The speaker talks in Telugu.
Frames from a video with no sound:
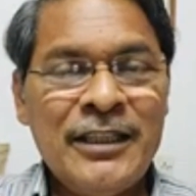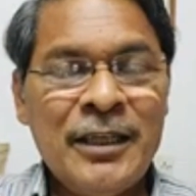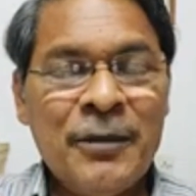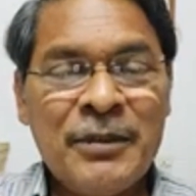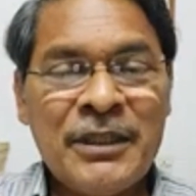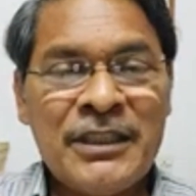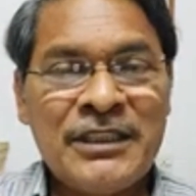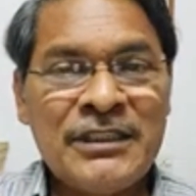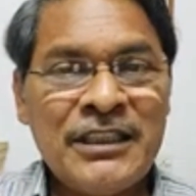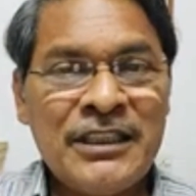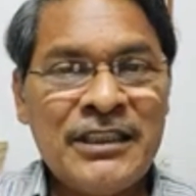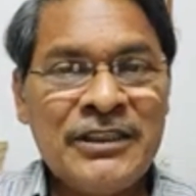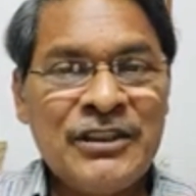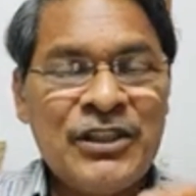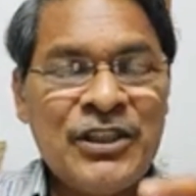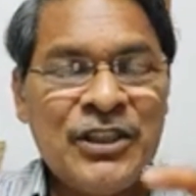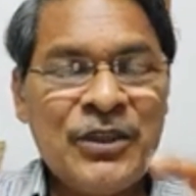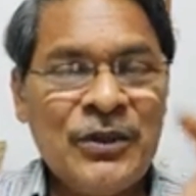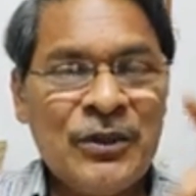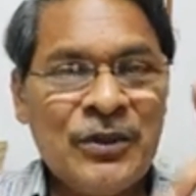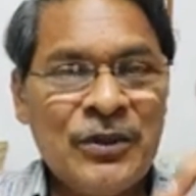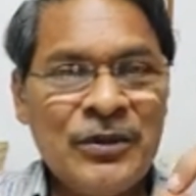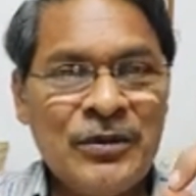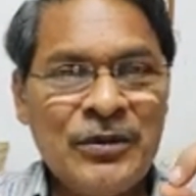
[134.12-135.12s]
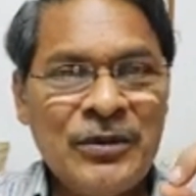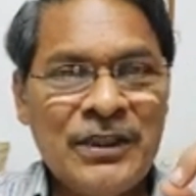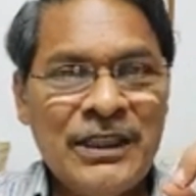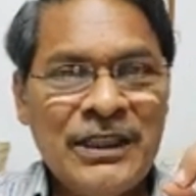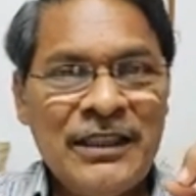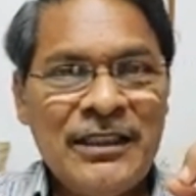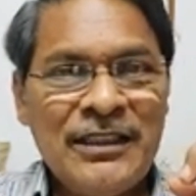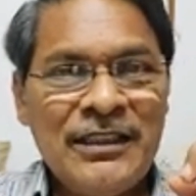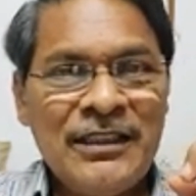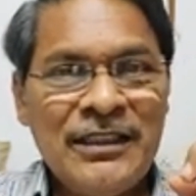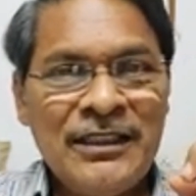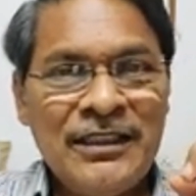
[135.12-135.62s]
ఎమర్జెన్సీలో
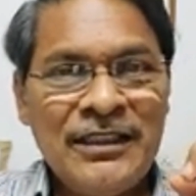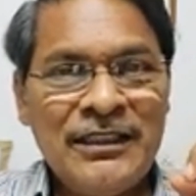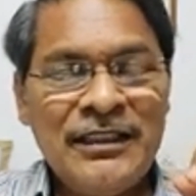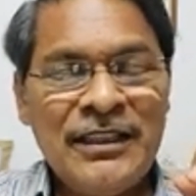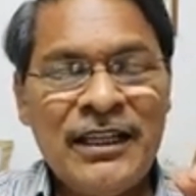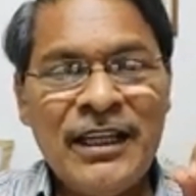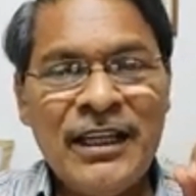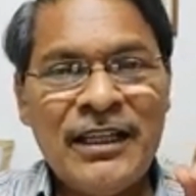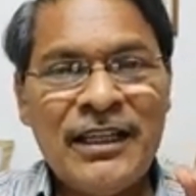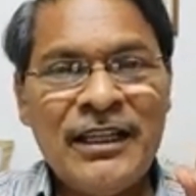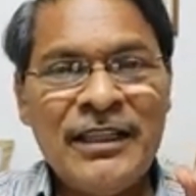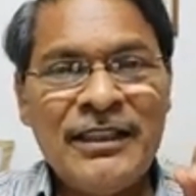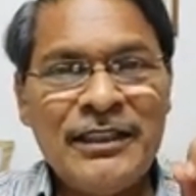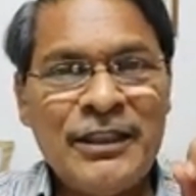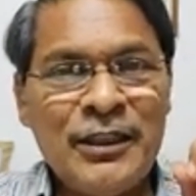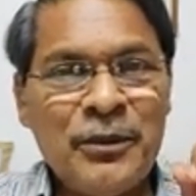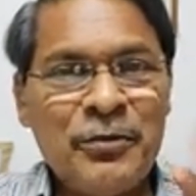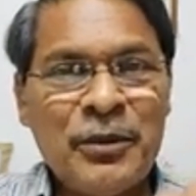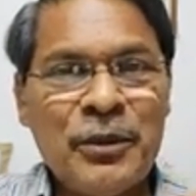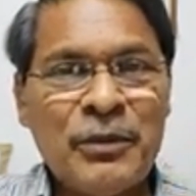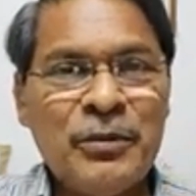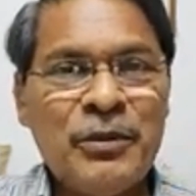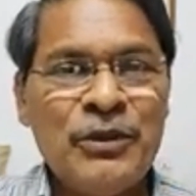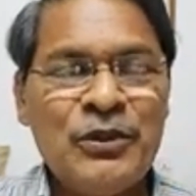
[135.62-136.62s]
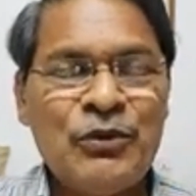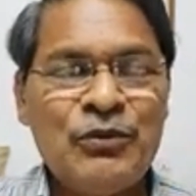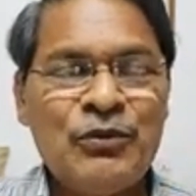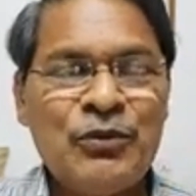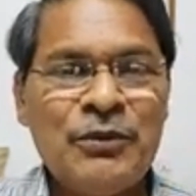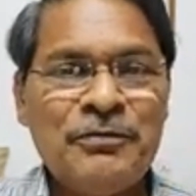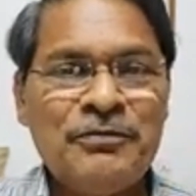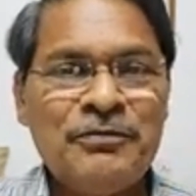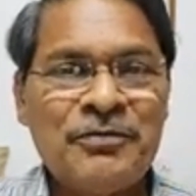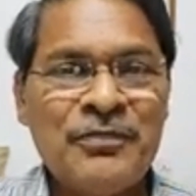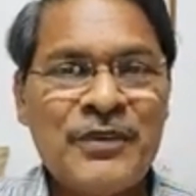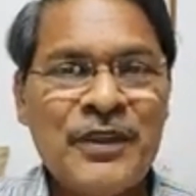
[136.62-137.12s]
ఇందిరాగాంధీ
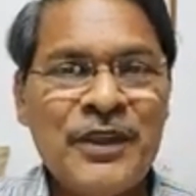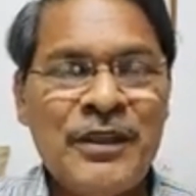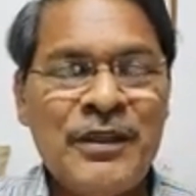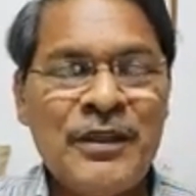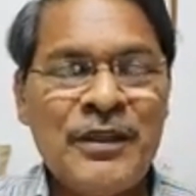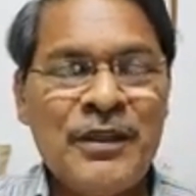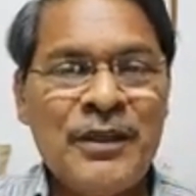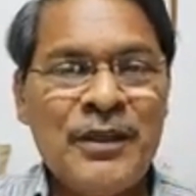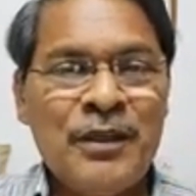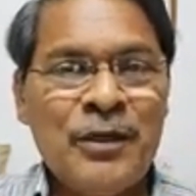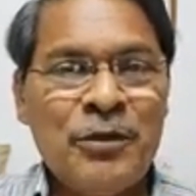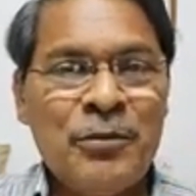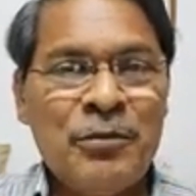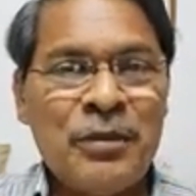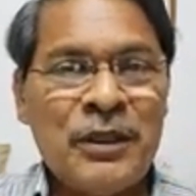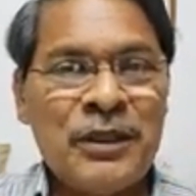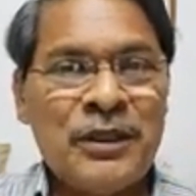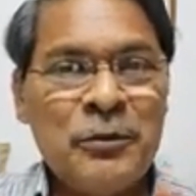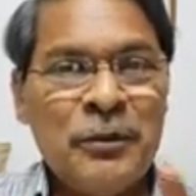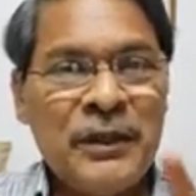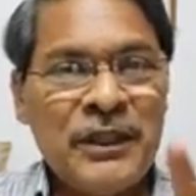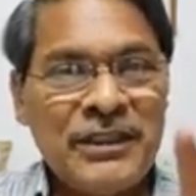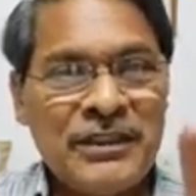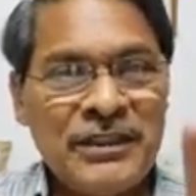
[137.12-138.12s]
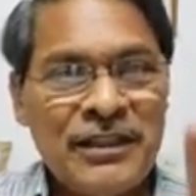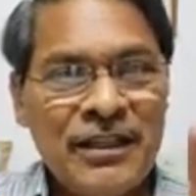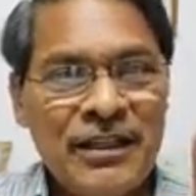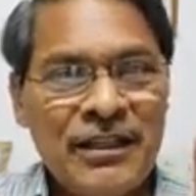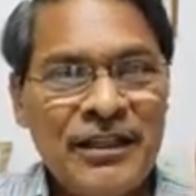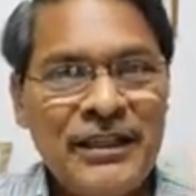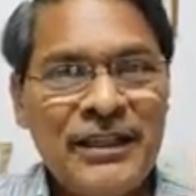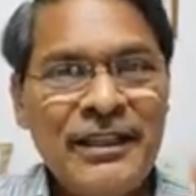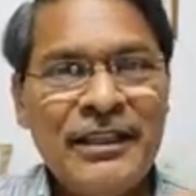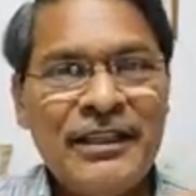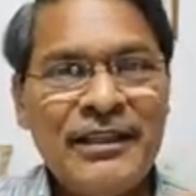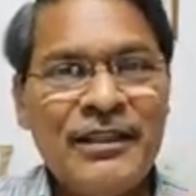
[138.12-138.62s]
ప్రభుత్వం
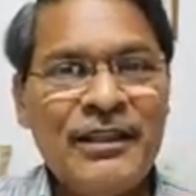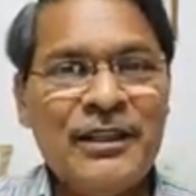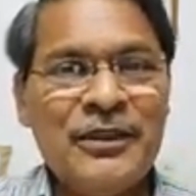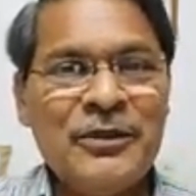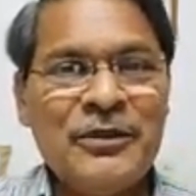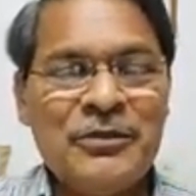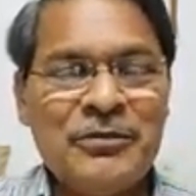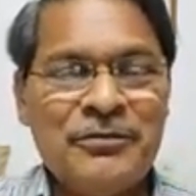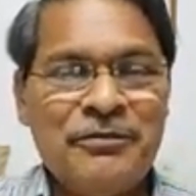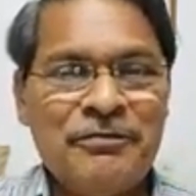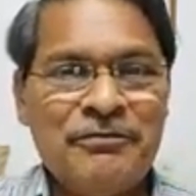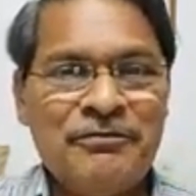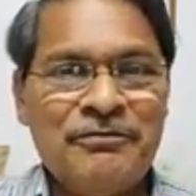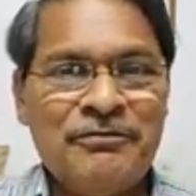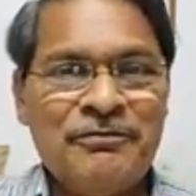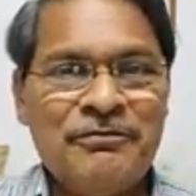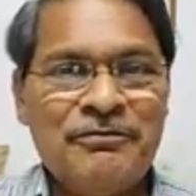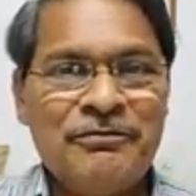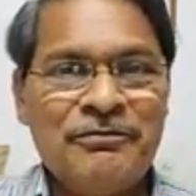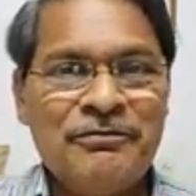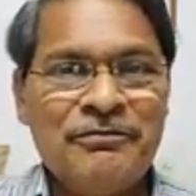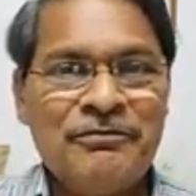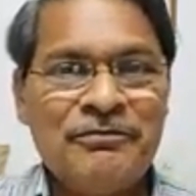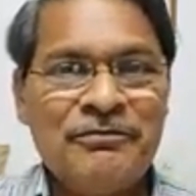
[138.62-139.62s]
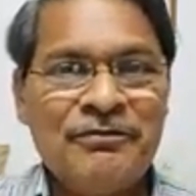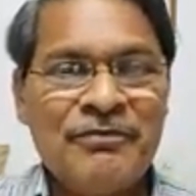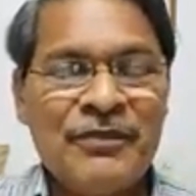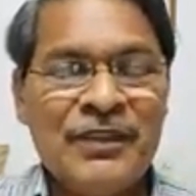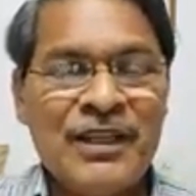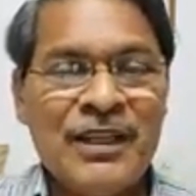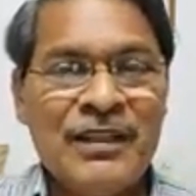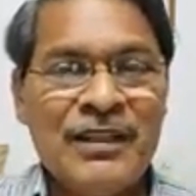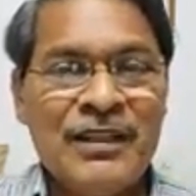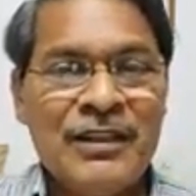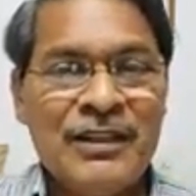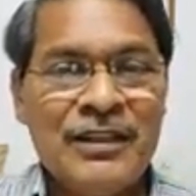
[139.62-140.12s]
ప్రతిపక్షాలనే కాదు
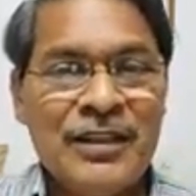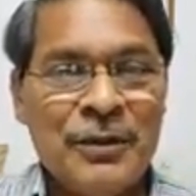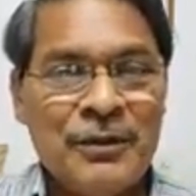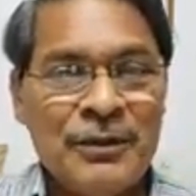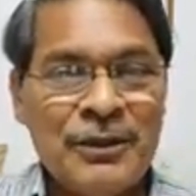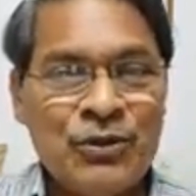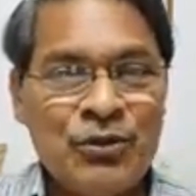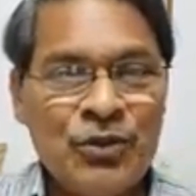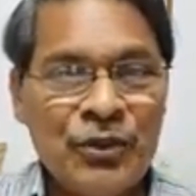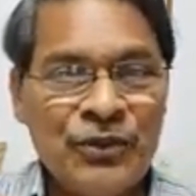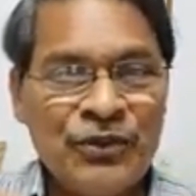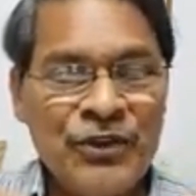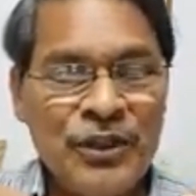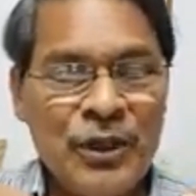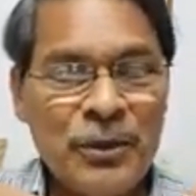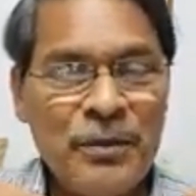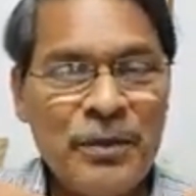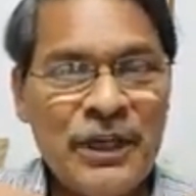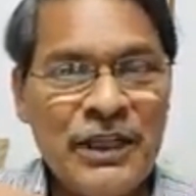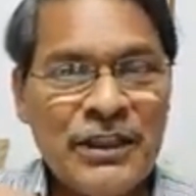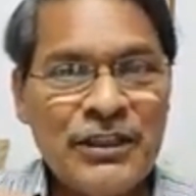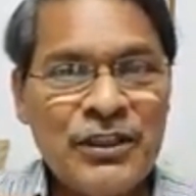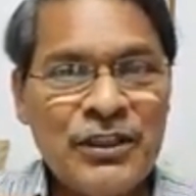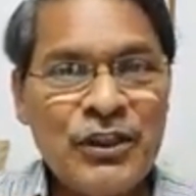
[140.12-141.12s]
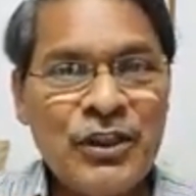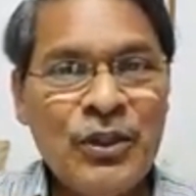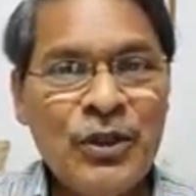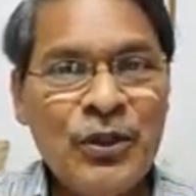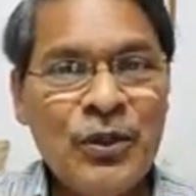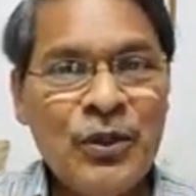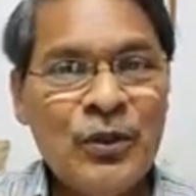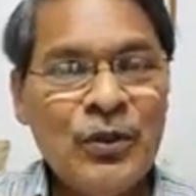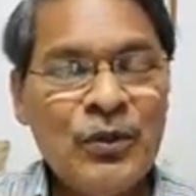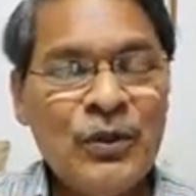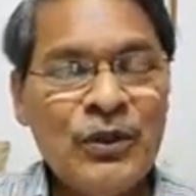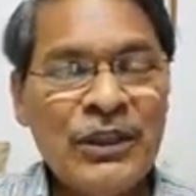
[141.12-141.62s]
తమ సొంత
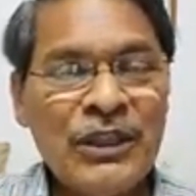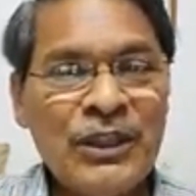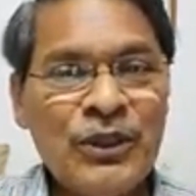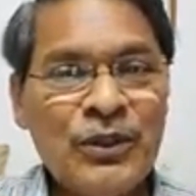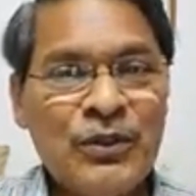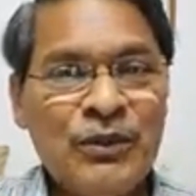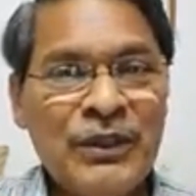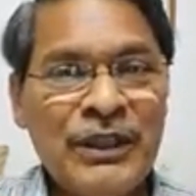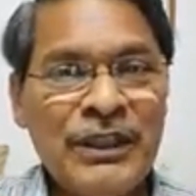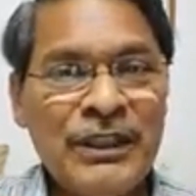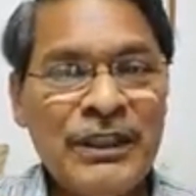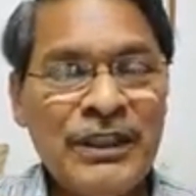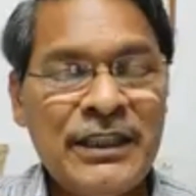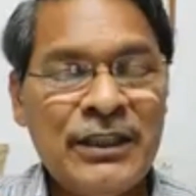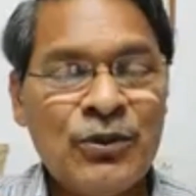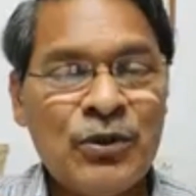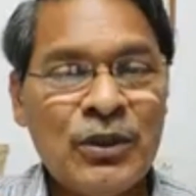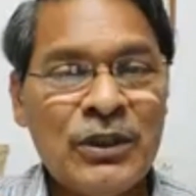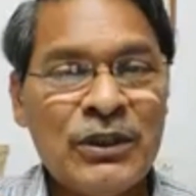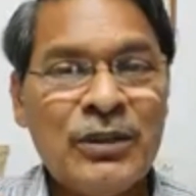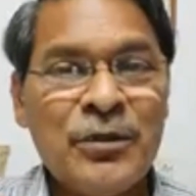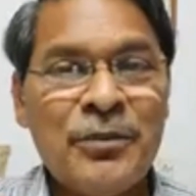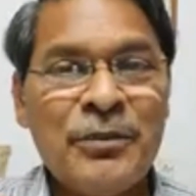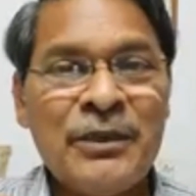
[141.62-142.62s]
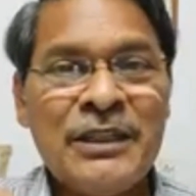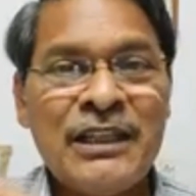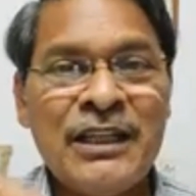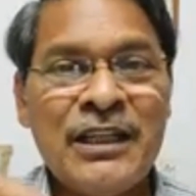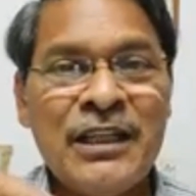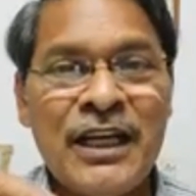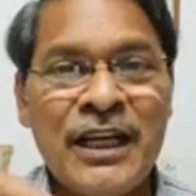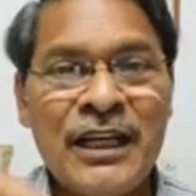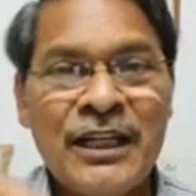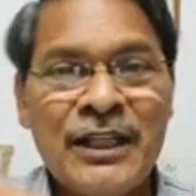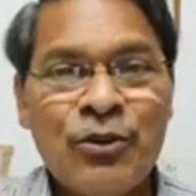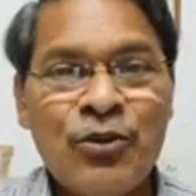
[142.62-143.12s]
పార్టీలో ఉన్నటువంటి కొంతమంది
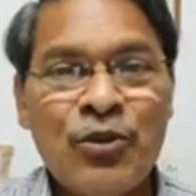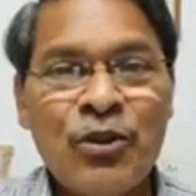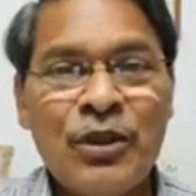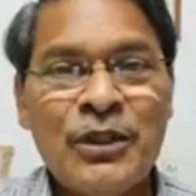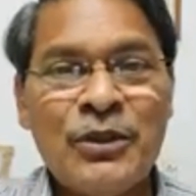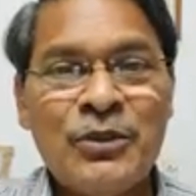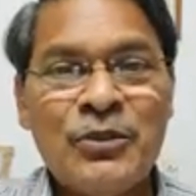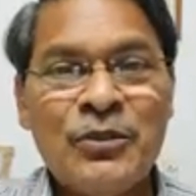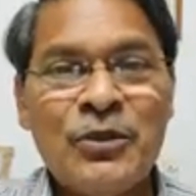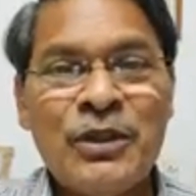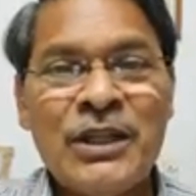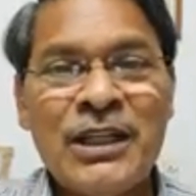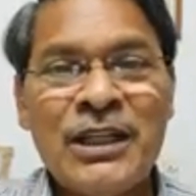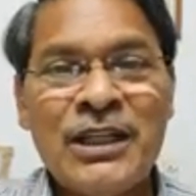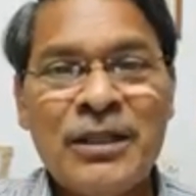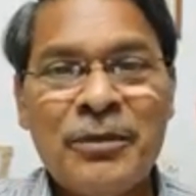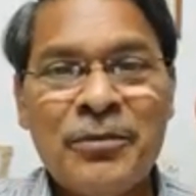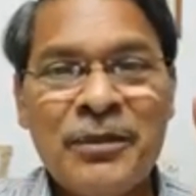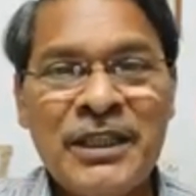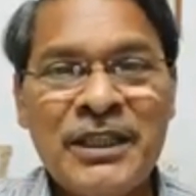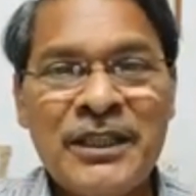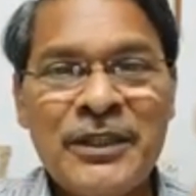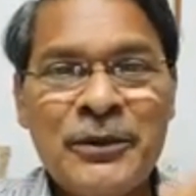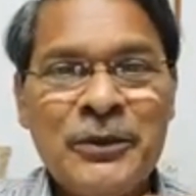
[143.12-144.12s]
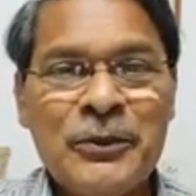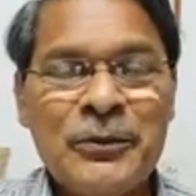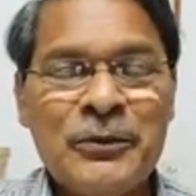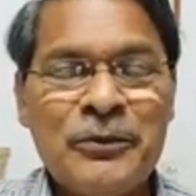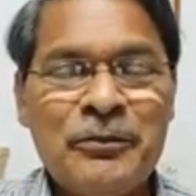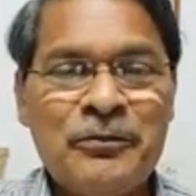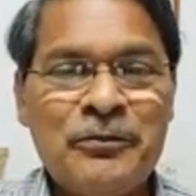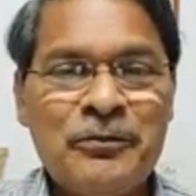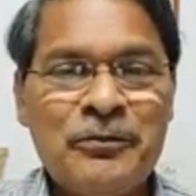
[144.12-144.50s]
నాయకులను కూడా నమ్మలేదు